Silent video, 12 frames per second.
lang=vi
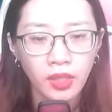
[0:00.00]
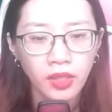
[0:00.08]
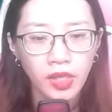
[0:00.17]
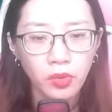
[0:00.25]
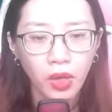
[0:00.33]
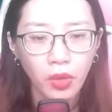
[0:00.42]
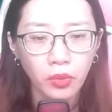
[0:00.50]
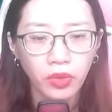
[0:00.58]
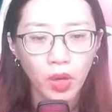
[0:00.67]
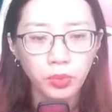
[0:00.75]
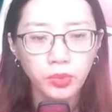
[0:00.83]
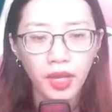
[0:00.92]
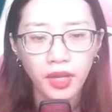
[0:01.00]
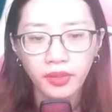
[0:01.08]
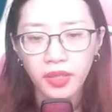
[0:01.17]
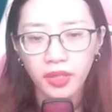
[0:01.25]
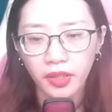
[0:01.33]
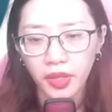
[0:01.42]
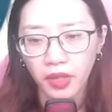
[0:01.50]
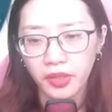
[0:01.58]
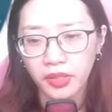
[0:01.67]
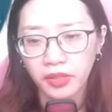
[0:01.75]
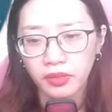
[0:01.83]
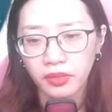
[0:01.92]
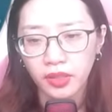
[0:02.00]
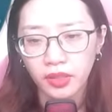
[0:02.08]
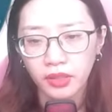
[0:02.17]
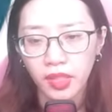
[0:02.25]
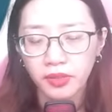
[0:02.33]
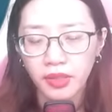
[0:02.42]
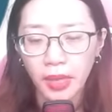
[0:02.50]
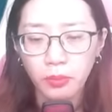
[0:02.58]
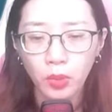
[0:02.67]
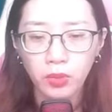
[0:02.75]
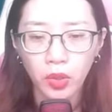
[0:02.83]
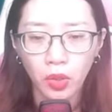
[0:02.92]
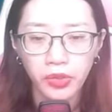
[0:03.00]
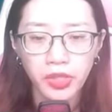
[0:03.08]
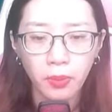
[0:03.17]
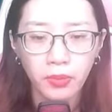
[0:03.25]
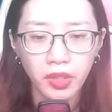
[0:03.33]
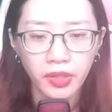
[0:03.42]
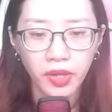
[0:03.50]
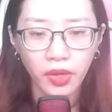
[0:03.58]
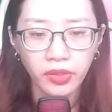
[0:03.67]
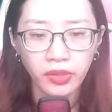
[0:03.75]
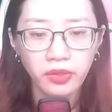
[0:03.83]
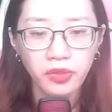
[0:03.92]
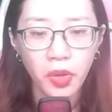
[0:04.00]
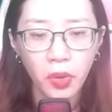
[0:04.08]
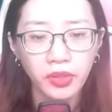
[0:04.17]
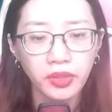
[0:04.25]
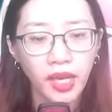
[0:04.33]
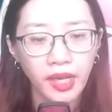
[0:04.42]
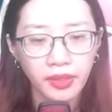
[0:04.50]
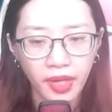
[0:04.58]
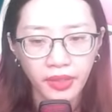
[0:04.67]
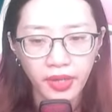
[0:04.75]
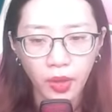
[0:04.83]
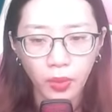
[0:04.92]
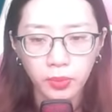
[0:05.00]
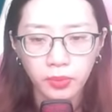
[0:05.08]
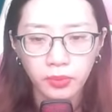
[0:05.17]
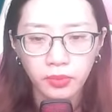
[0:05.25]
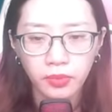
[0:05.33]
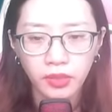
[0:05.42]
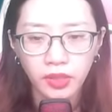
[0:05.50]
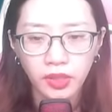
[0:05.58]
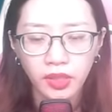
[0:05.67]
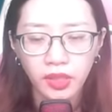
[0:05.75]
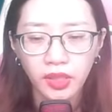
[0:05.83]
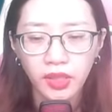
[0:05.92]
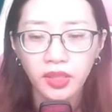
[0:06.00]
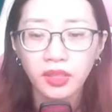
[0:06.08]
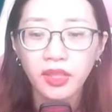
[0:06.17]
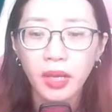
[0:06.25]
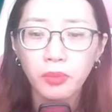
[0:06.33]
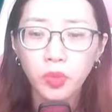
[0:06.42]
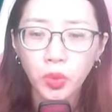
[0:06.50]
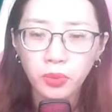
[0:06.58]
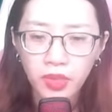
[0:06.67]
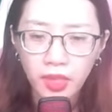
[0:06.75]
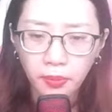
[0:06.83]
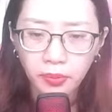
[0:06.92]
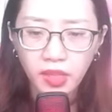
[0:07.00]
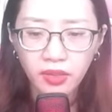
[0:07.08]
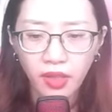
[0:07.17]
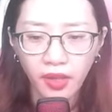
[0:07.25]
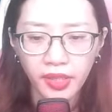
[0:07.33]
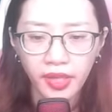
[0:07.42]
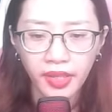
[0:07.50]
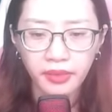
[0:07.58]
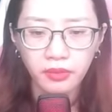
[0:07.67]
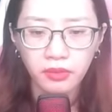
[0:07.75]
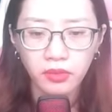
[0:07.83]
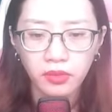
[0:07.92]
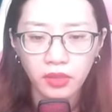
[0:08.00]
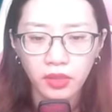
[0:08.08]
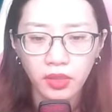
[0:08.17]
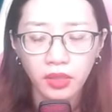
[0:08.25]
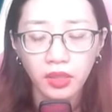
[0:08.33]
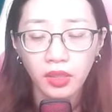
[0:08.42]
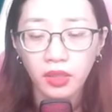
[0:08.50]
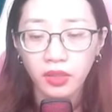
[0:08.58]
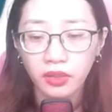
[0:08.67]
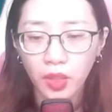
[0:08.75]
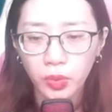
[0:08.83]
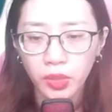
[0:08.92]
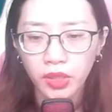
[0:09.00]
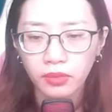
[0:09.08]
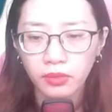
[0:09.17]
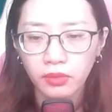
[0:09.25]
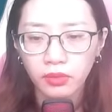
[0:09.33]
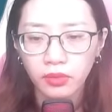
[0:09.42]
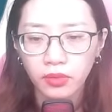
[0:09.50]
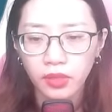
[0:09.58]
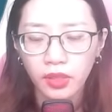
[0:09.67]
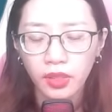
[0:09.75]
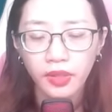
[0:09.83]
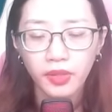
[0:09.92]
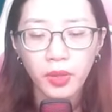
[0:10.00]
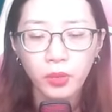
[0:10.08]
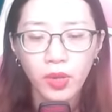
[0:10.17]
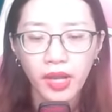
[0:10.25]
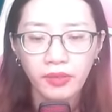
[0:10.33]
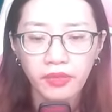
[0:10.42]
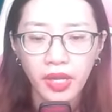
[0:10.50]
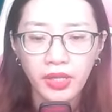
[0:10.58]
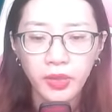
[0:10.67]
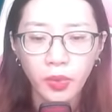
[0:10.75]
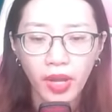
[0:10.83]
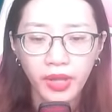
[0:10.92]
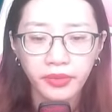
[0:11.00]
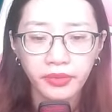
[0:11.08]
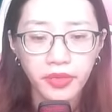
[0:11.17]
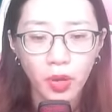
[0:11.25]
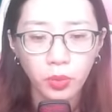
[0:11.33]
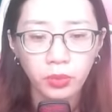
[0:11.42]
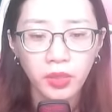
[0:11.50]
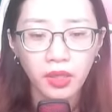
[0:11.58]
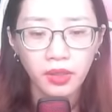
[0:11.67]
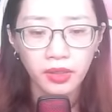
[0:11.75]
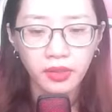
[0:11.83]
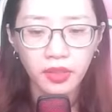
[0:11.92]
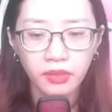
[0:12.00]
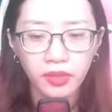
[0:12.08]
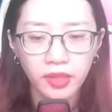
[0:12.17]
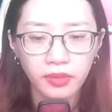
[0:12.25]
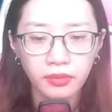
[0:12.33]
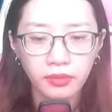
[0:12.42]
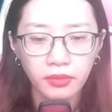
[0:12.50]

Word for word: Yêu hậu không thể chờ đợi được, tình cảm bộc lộ trong lời nói đổi thành hành động ta muốn lập tức khởi hành. Không được. Đông Hoàng và Yêu Hoàng đồng thời cất tiếng.